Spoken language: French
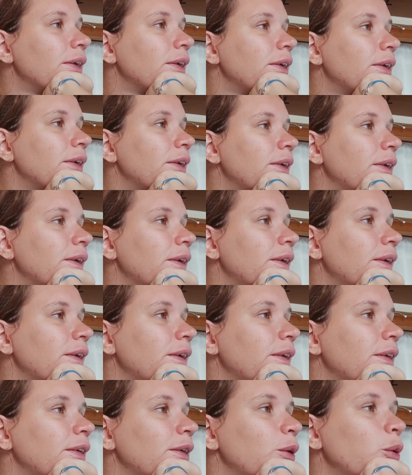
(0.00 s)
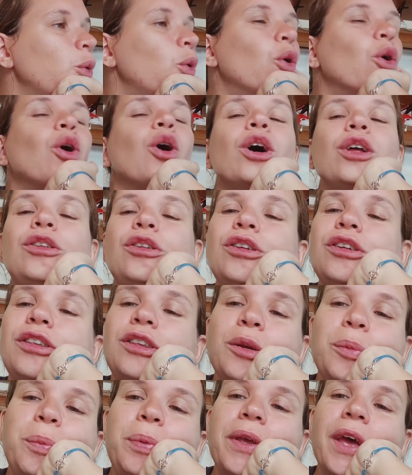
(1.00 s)
C'est quoi ce sable Oh, tu
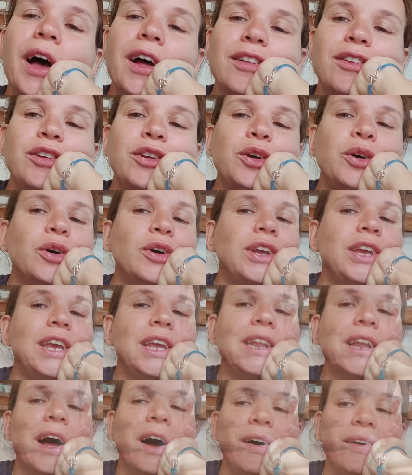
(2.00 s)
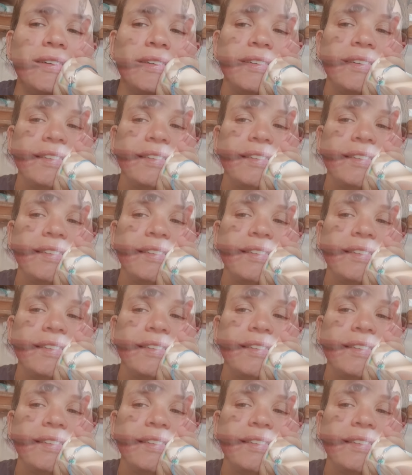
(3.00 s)
sais bien, tu coquine. Hein.